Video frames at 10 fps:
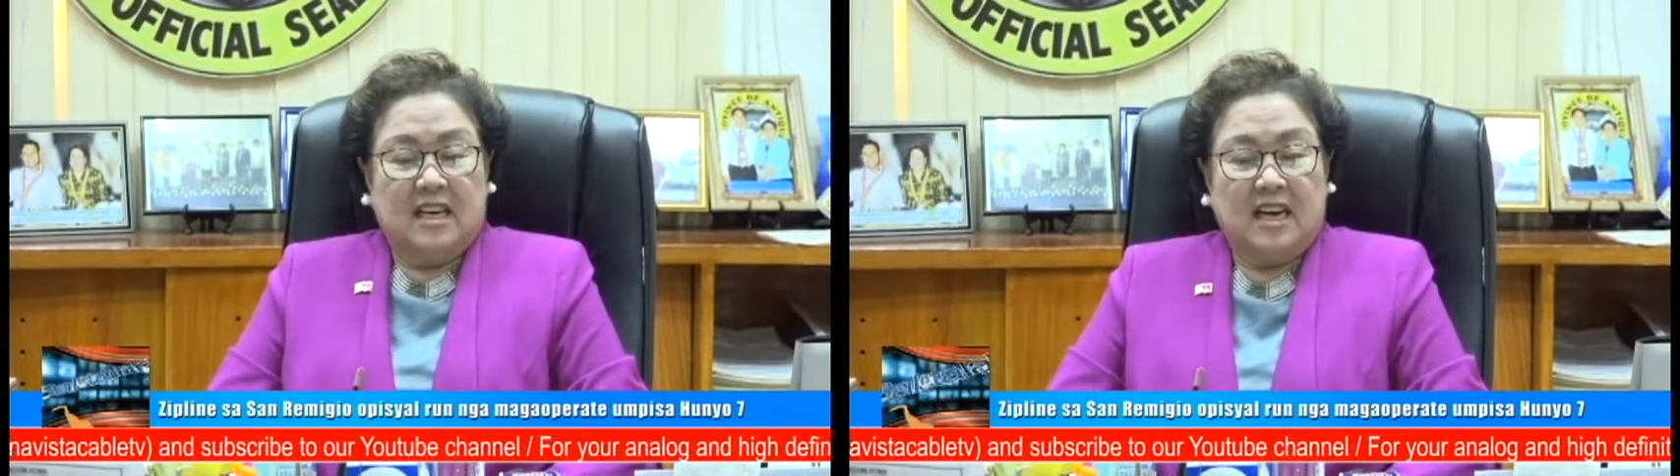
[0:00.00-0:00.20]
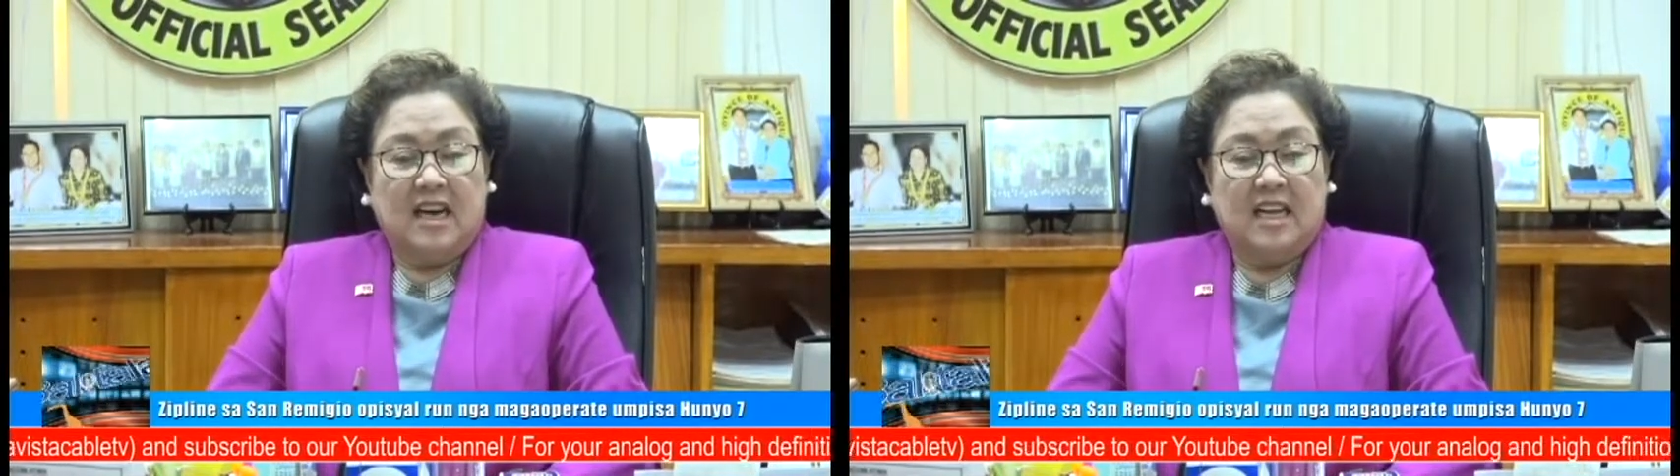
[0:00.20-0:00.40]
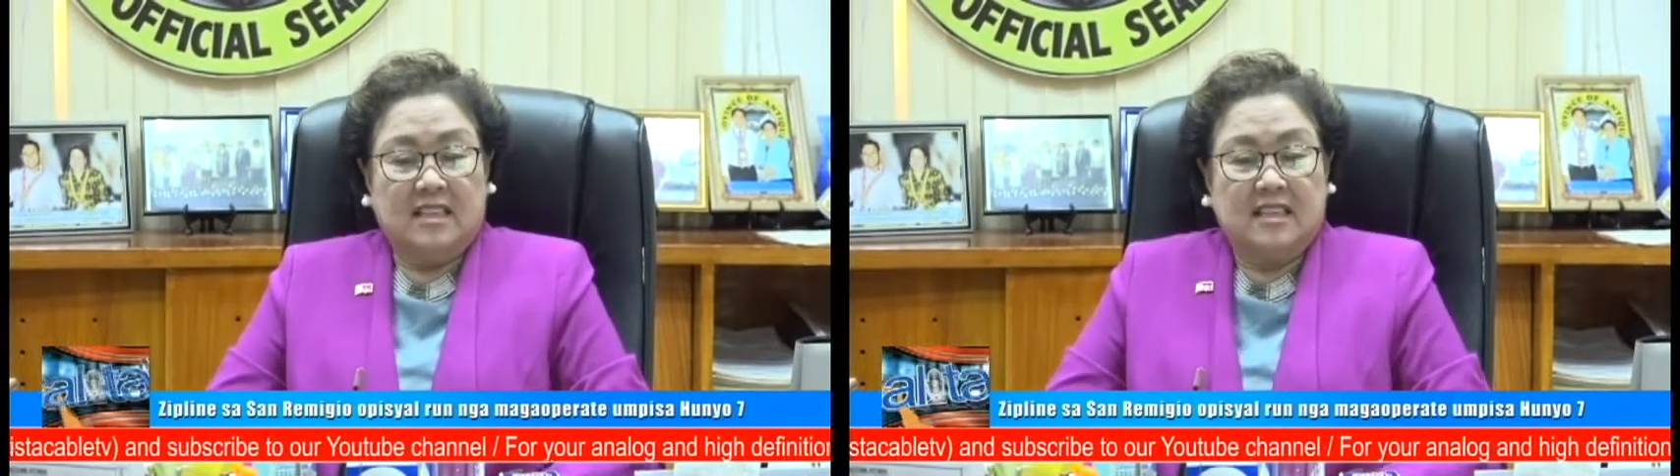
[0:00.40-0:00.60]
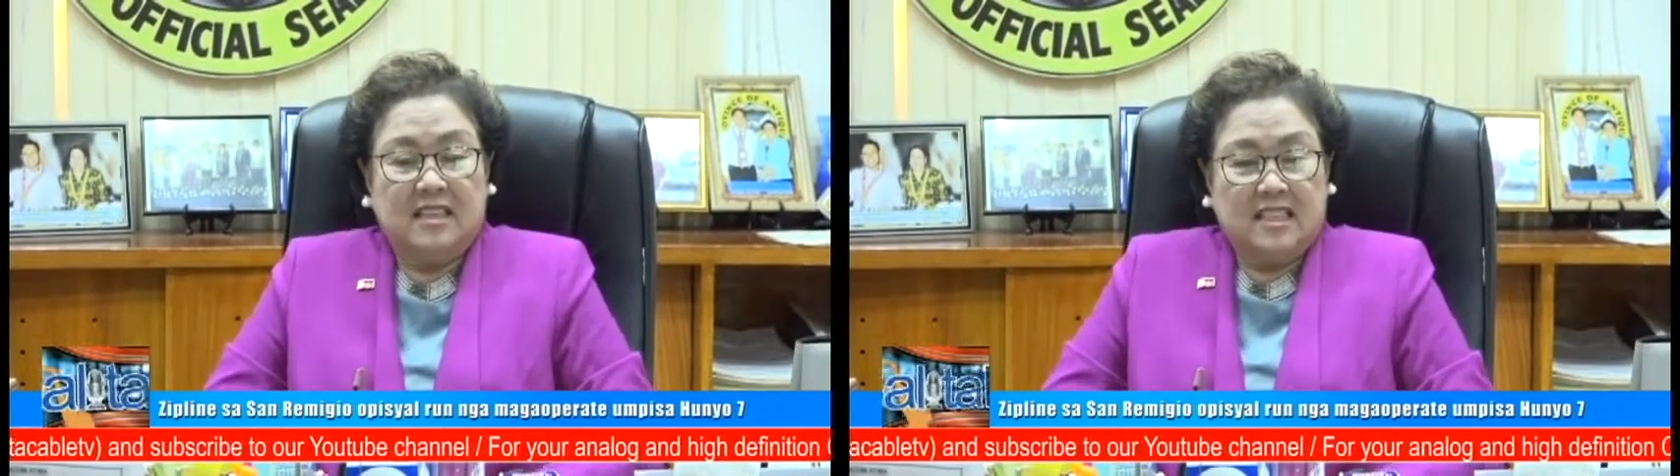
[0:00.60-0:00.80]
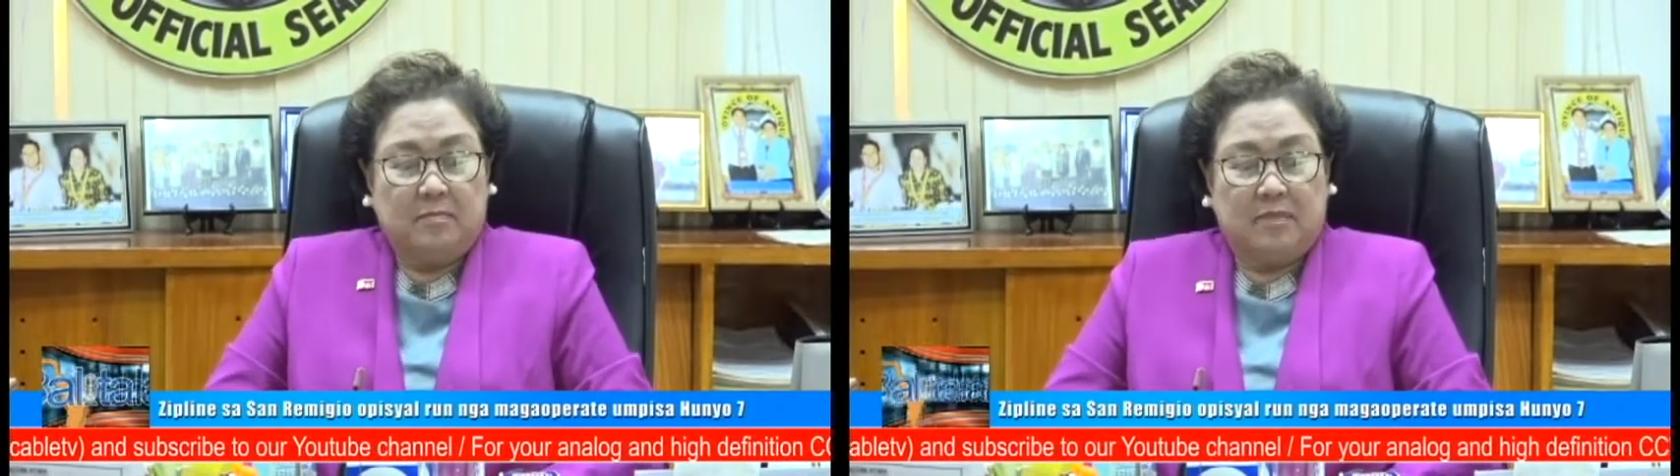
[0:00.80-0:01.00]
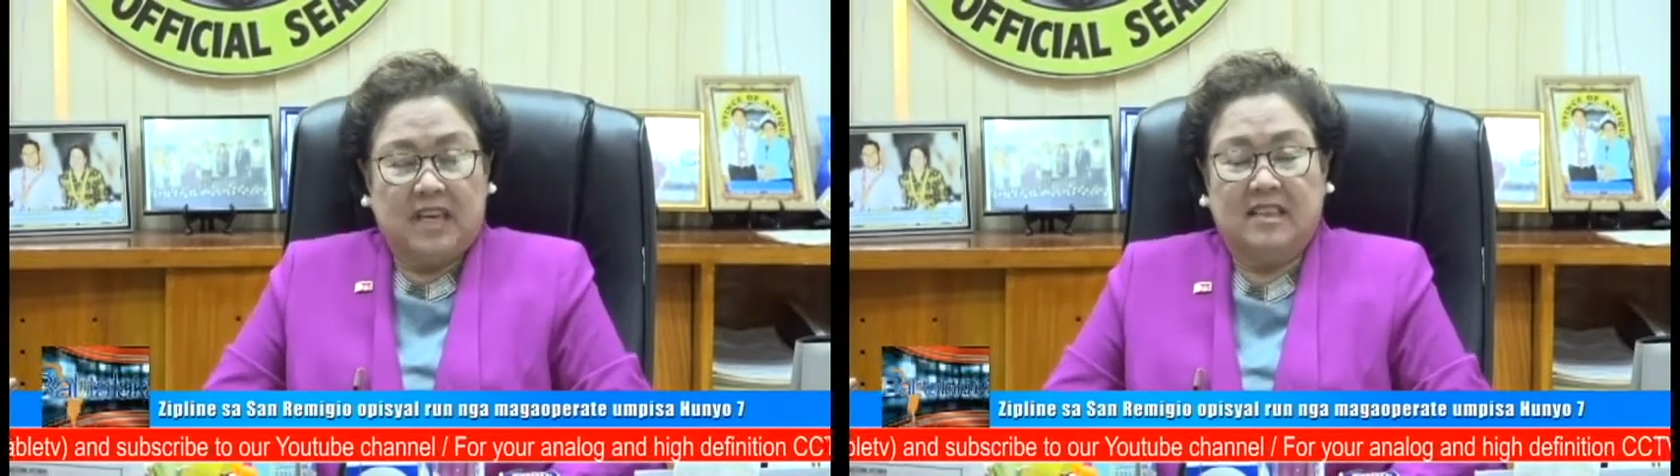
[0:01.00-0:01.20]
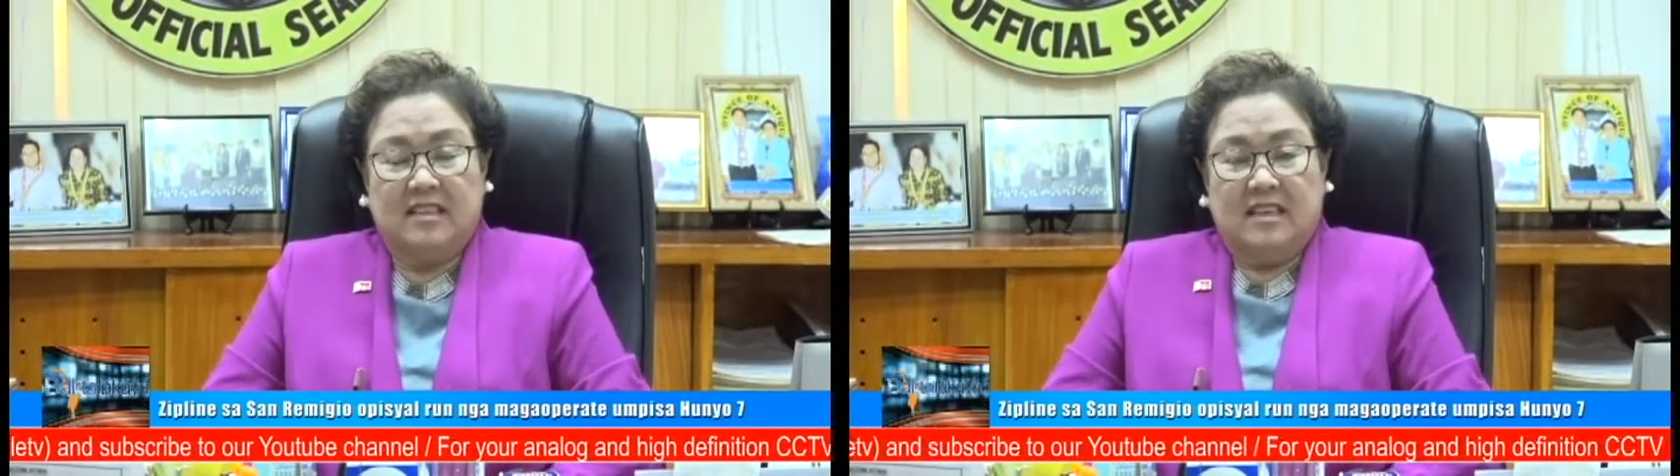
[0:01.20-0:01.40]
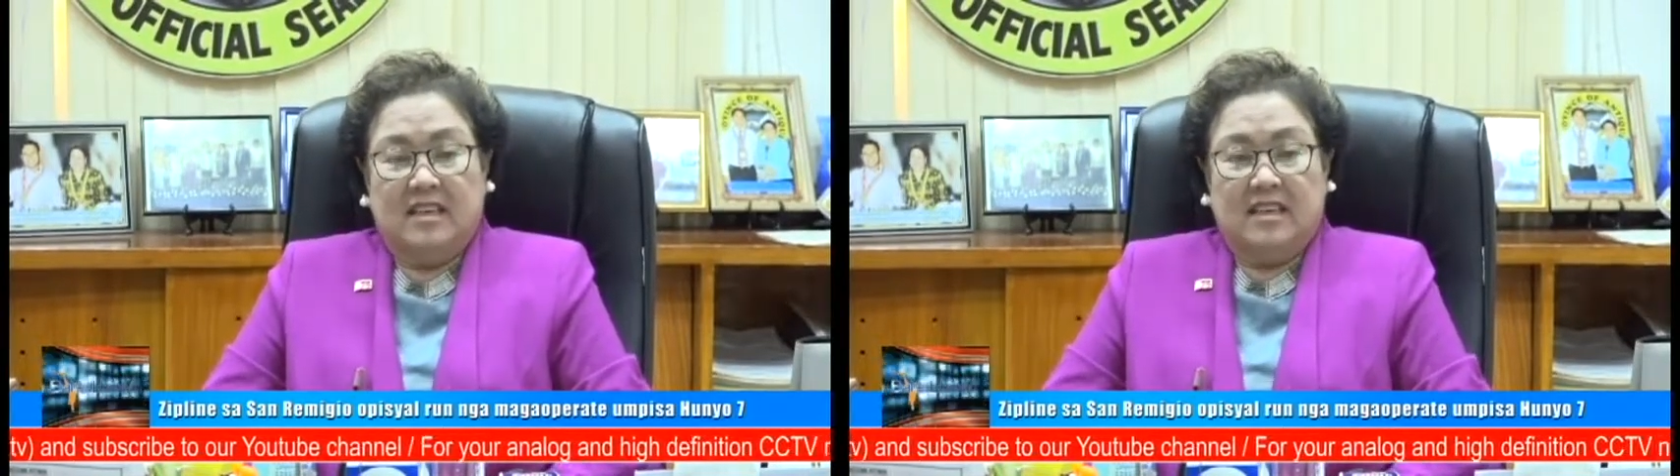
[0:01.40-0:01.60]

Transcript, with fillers: nga ang atin nga zipline